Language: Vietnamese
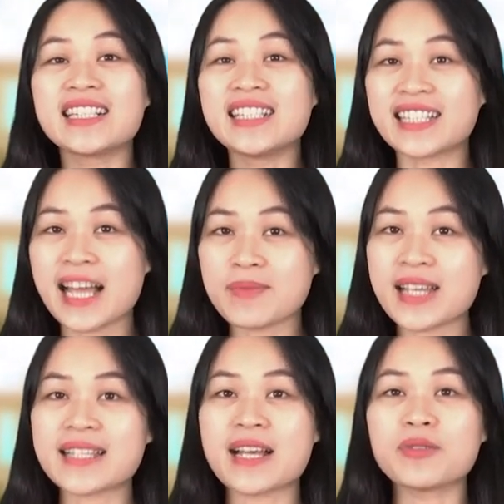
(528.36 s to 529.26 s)
Người tham
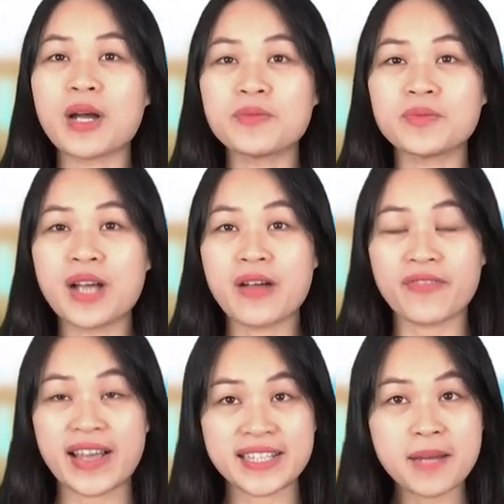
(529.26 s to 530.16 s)
gia giao thông
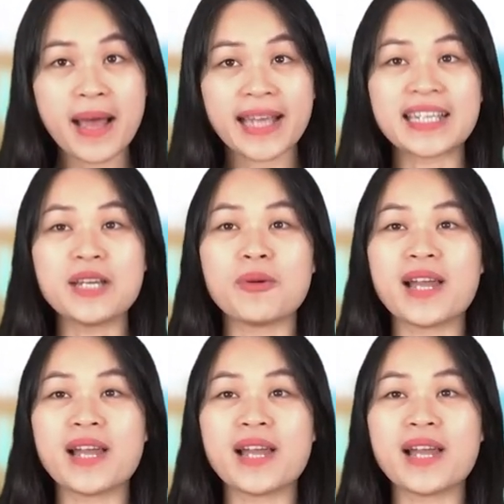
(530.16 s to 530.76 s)
phải chấp hành hiệu